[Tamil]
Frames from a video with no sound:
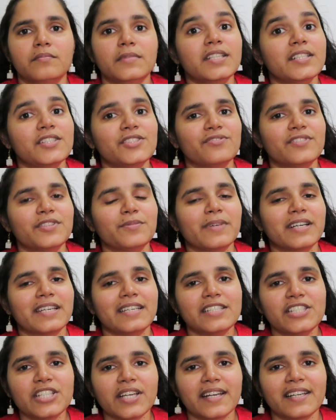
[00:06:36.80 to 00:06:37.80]
மினிட்ஸ் வித்
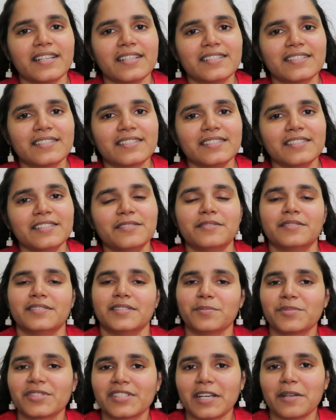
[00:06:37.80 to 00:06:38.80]
மஹி சேனலுக்கு
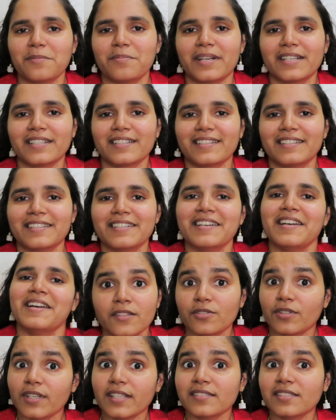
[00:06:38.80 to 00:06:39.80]
சப்ஸ்கிரைப் பண்ணுங்கள்
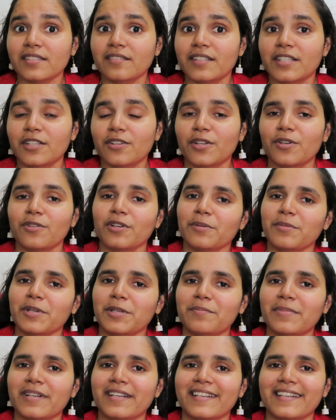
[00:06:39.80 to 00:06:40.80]
ஸோ நெக்ஸ்ட் வீடியோவில் உங்களை
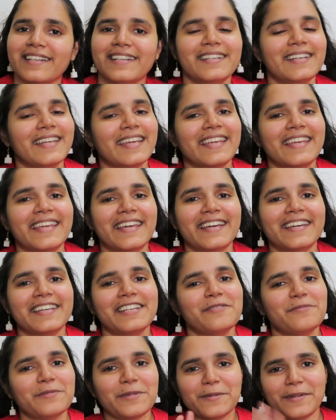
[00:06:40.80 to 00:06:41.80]
மீட் பண்ணுறேன் டேக் கேர்
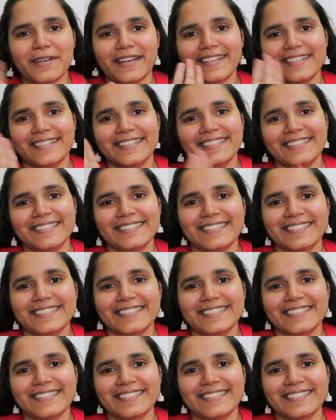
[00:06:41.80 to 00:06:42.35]
பாய்